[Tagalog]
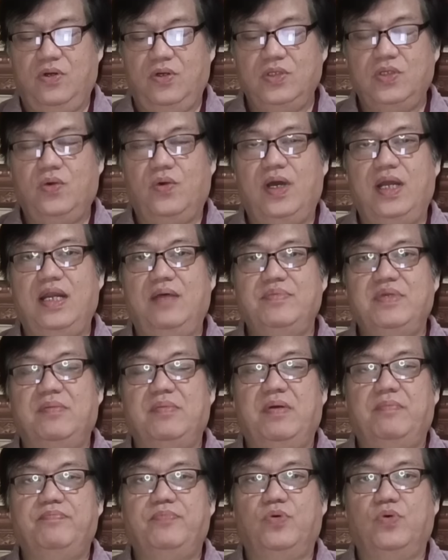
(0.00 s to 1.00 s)
Although alam
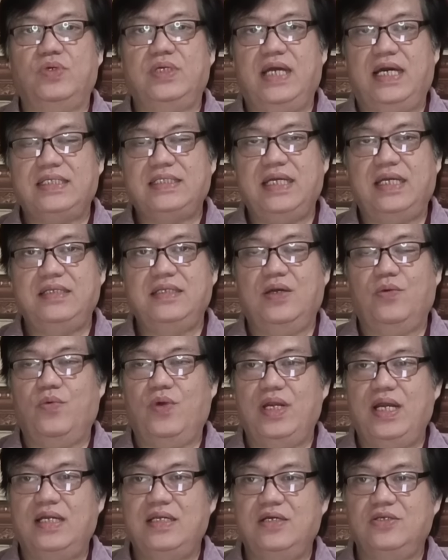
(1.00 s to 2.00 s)
naman po natin na
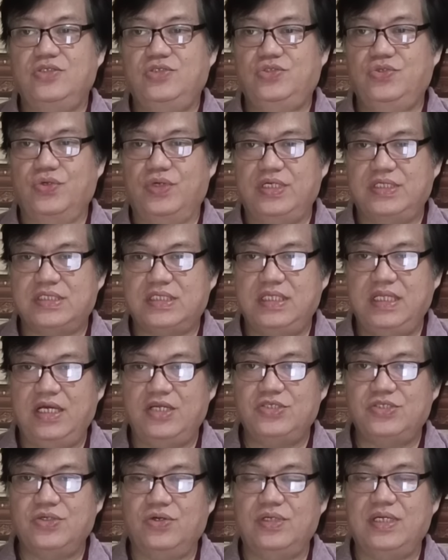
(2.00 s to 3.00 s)
wala ng
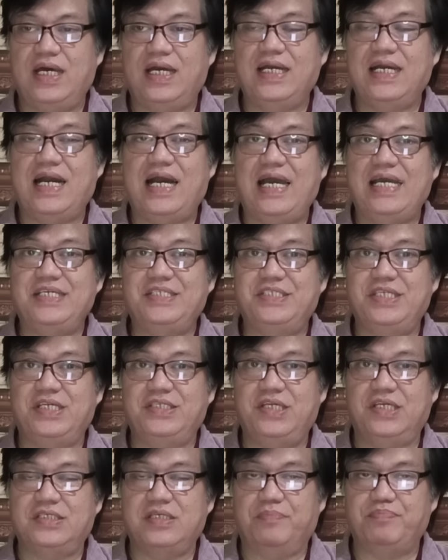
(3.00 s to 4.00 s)
jurisdiction ang
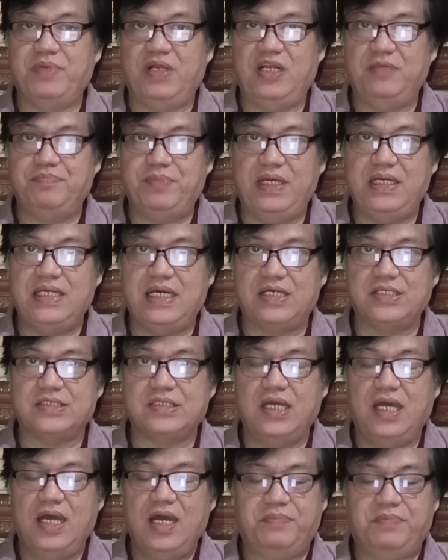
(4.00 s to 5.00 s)
ICC sa
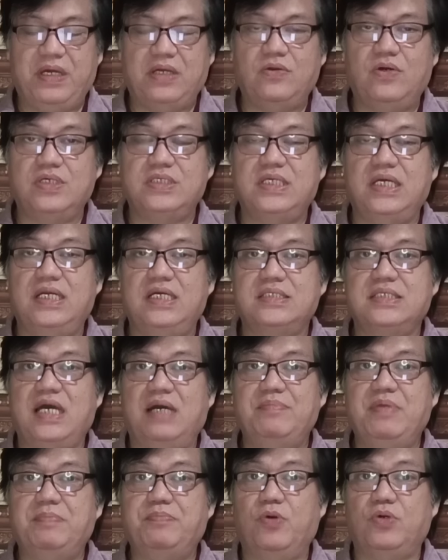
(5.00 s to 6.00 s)
Pilipinas, pero ang
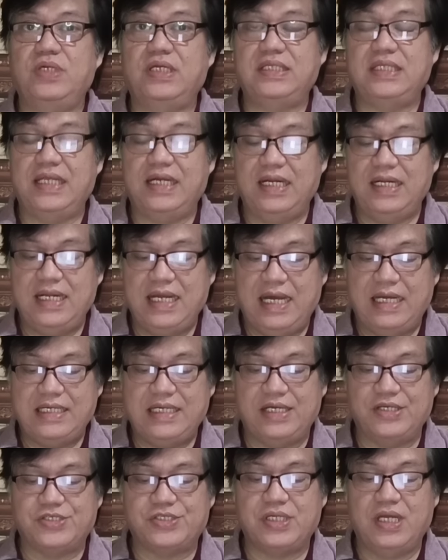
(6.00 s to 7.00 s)
sinasabi po ni
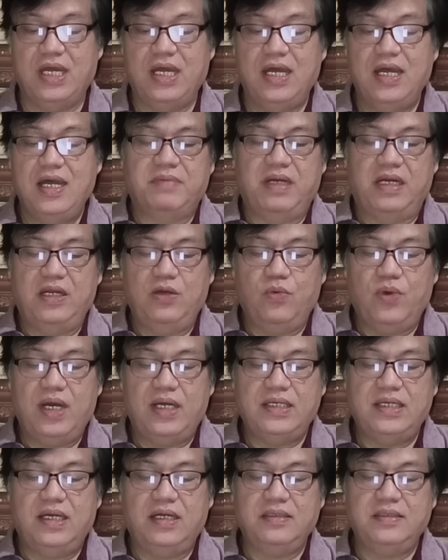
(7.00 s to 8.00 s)
Trillanes
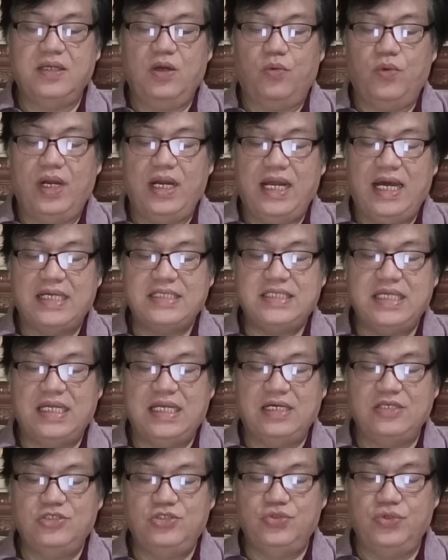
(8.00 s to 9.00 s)
Maliwanag na wala
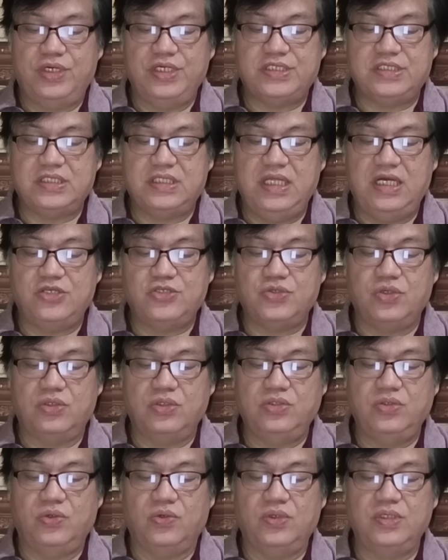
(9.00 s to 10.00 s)
silang jurisdiction
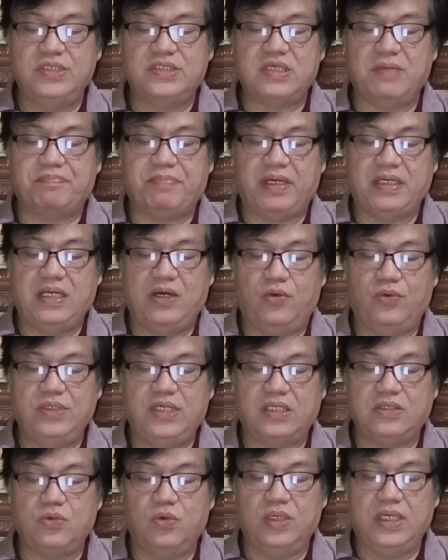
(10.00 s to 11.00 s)
doon sa panahon
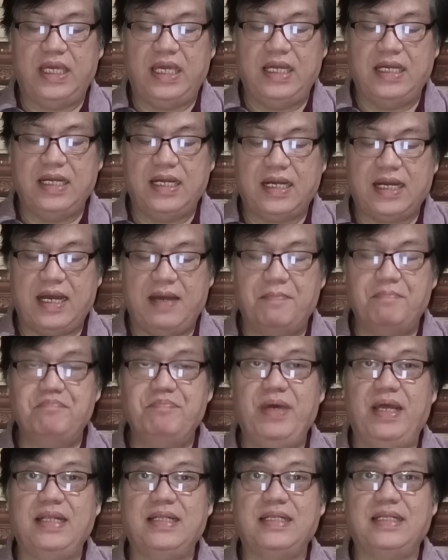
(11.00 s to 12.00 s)
nitong
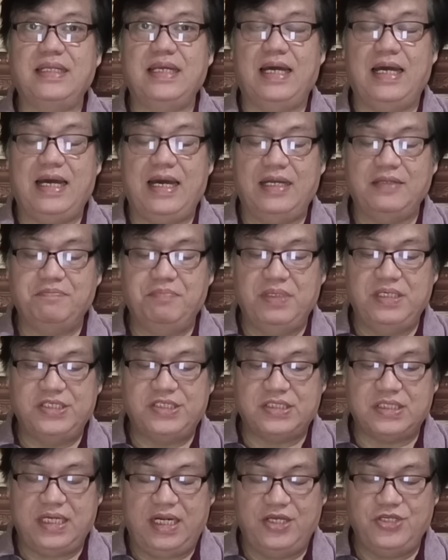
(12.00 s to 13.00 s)
incumbent na
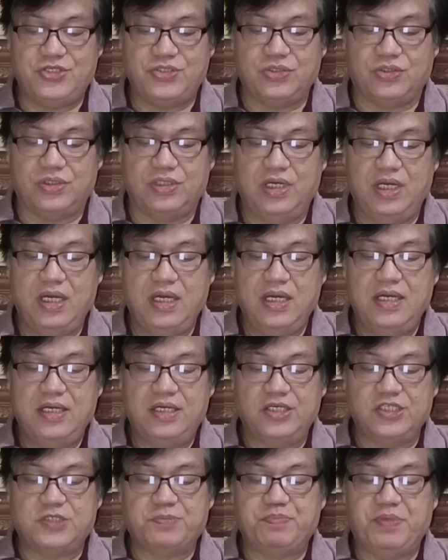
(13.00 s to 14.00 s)
administration,
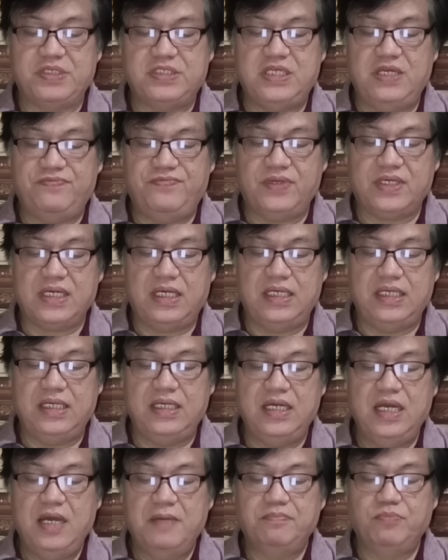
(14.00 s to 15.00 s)

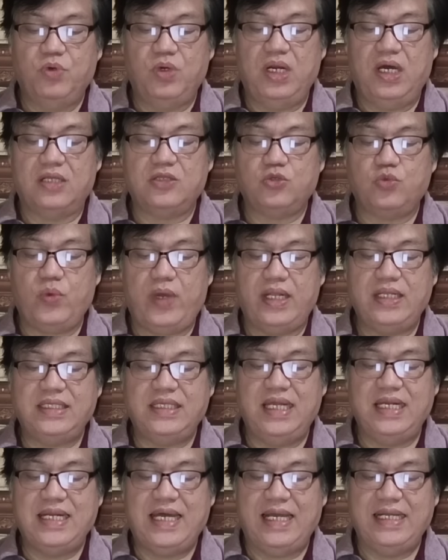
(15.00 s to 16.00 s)
specifically mula
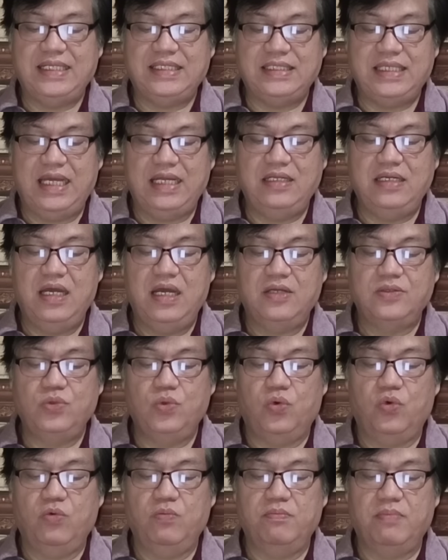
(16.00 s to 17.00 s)
2019
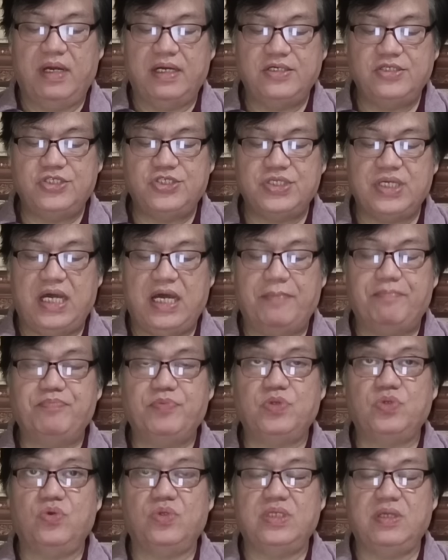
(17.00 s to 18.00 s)
noong March up
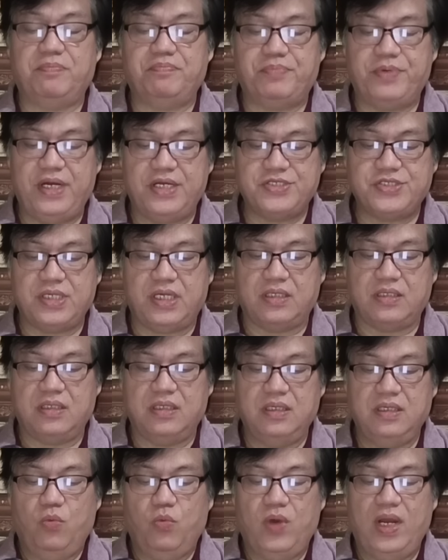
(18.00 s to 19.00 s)
to the present.
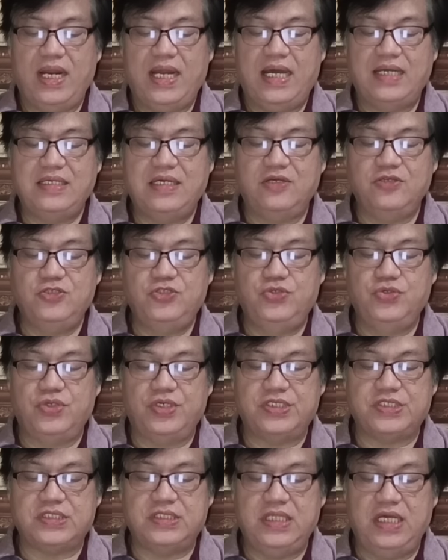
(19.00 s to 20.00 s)
Wala ng
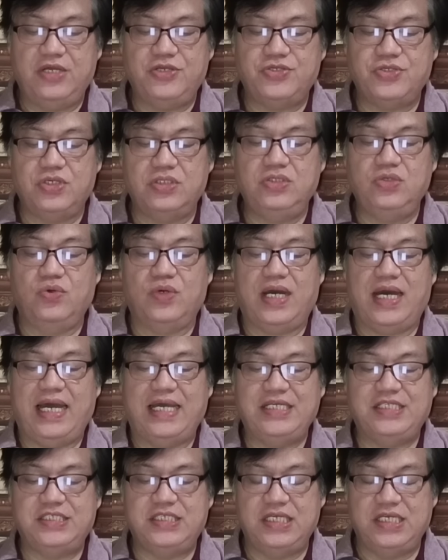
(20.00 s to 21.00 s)
jurisdiction yung
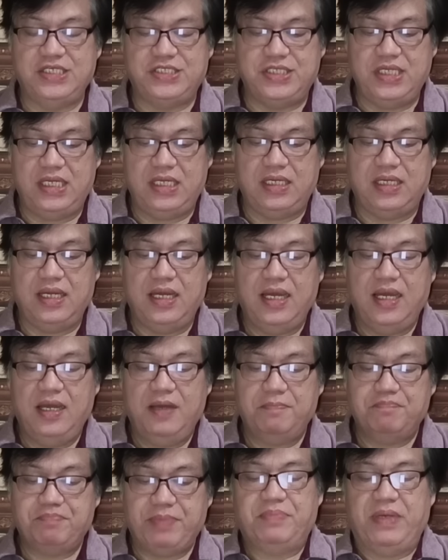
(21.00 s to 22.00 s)
ICC.
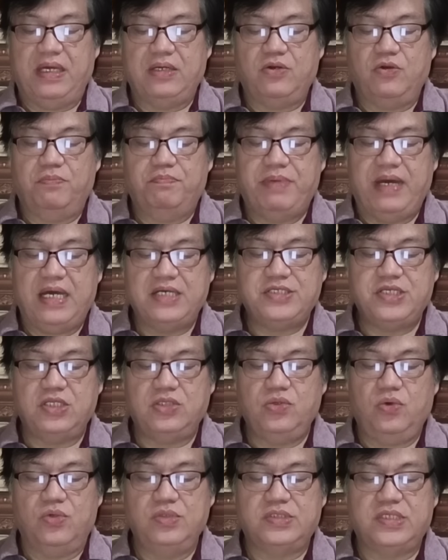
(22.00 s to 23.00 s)
Pero base
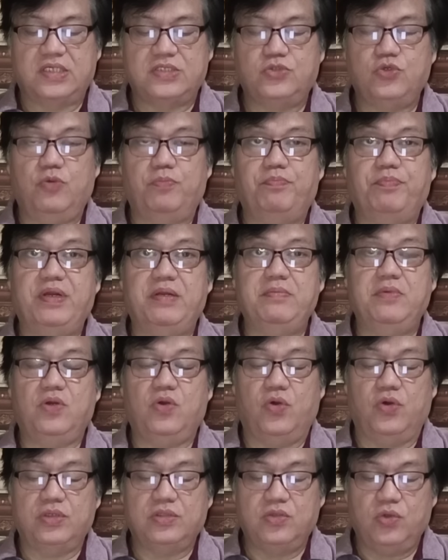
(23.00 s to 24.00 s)
doon sa Supreme
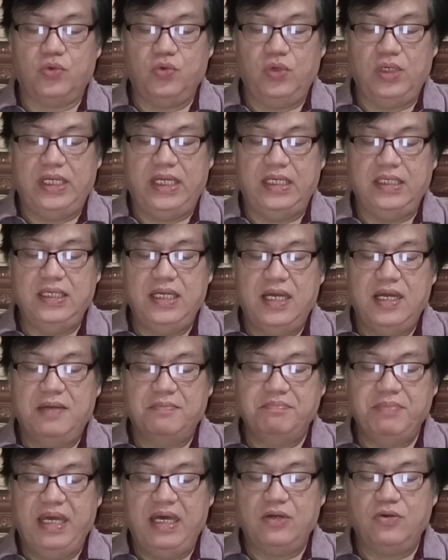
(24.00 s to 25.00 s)
Court ruling,
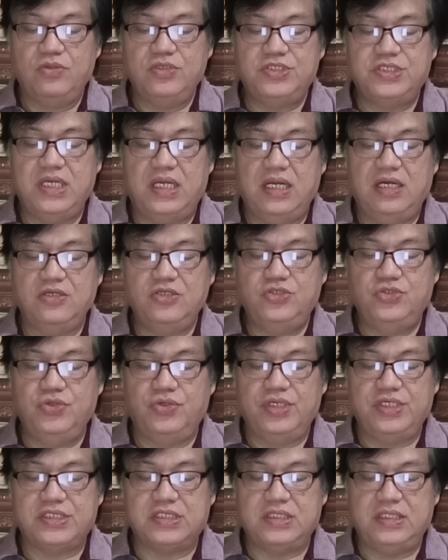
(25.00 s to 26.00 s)
meron silang
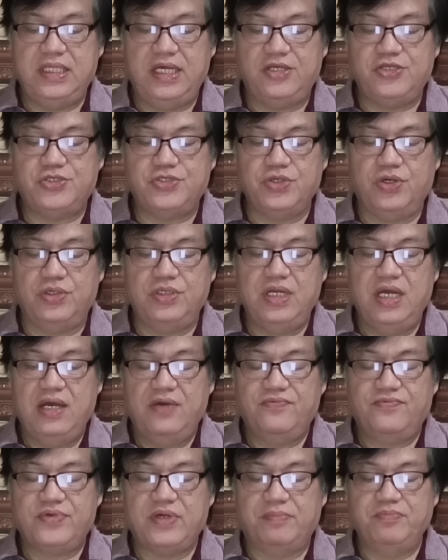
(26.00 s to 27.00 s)
jurisdiction
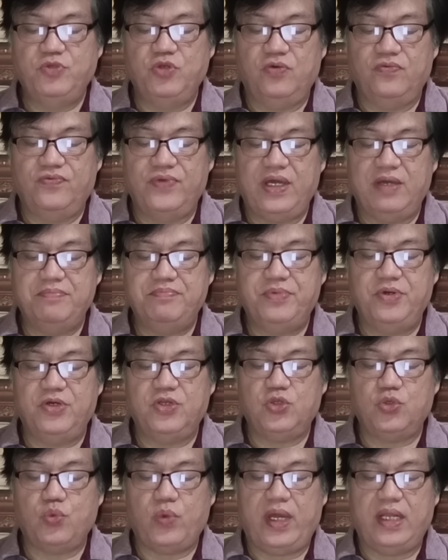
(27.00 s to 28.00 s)
from
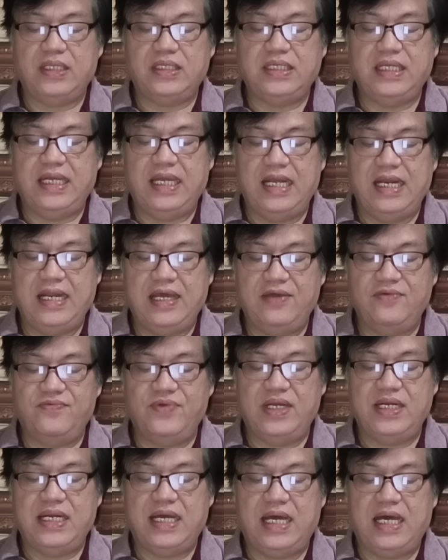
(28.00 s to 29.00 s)
November
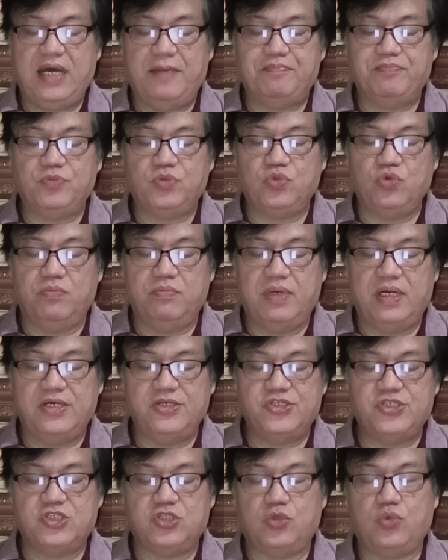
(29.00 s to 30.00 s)
2011 up to
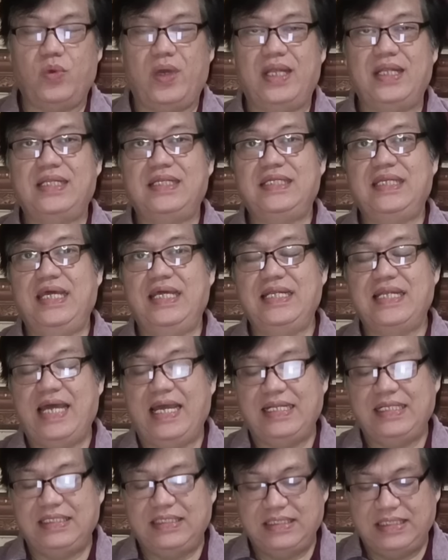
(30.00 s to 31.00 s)
March
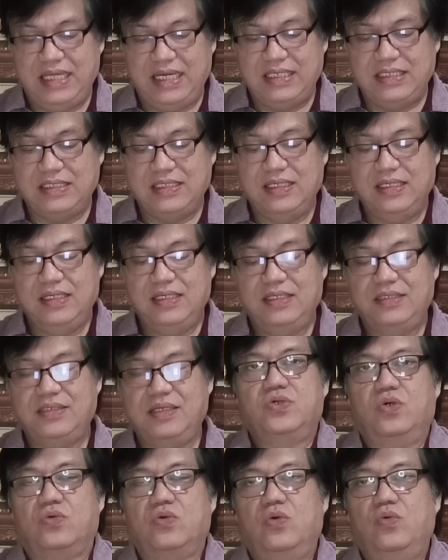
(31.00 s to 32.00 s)
2019.
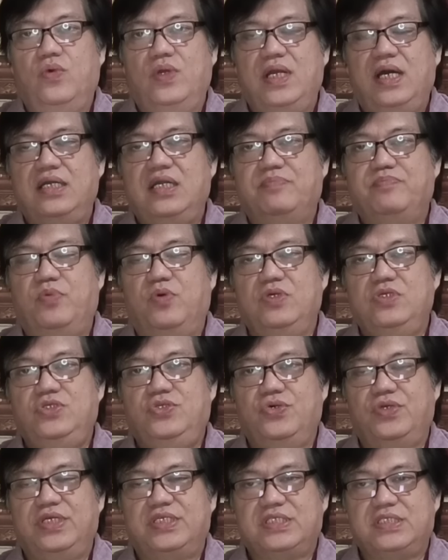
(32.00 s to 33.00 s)
So kung wala na pong
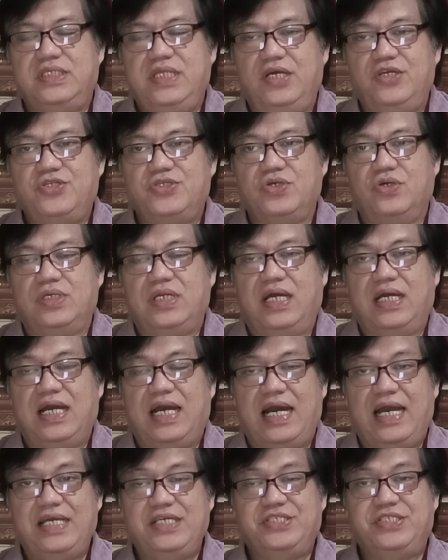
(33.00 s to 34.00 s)
jurisdiction ang
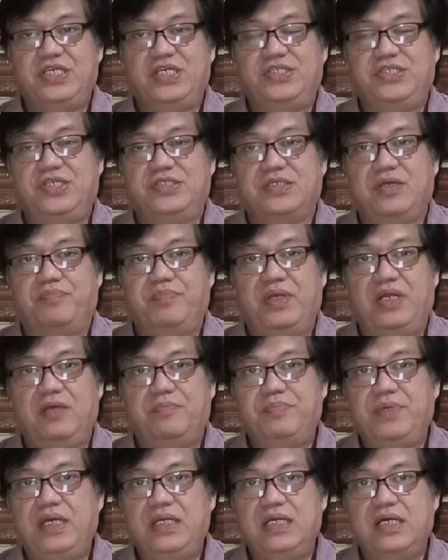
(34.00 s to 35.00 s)
ICC sa
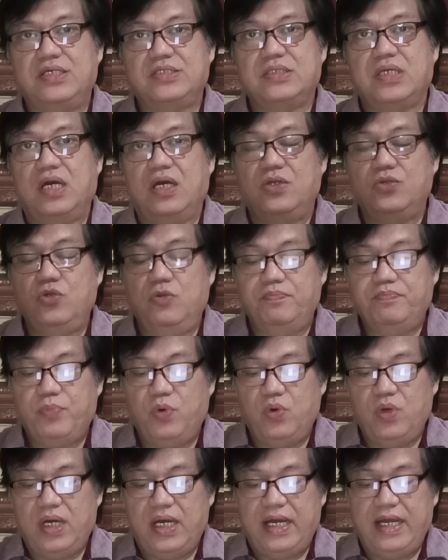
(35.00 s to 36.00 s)
Pilipinas, yun
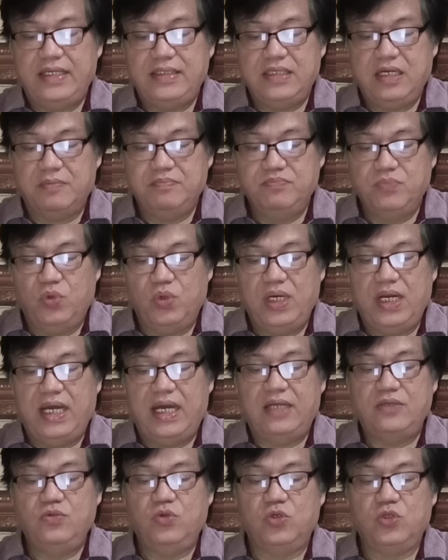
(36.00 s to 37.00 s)
po ay
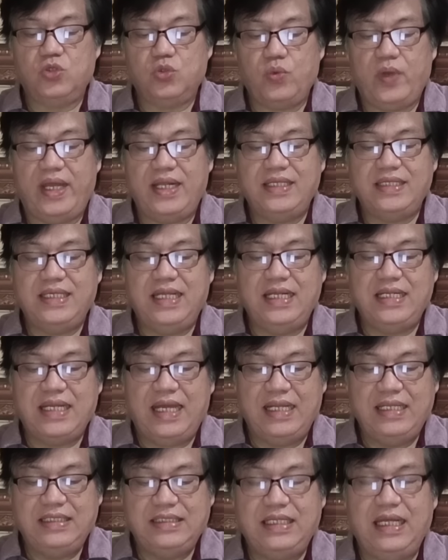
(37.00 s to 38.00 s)
nagmula noong
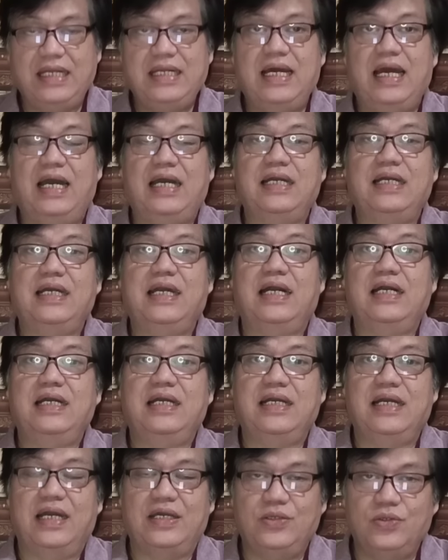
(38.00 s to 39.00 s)
2019
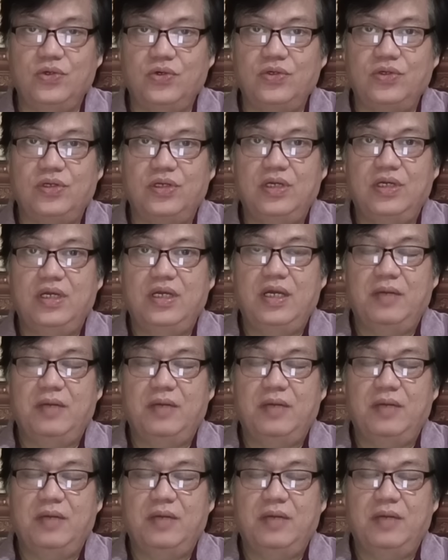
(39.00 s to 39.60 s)
hanggang ngayon.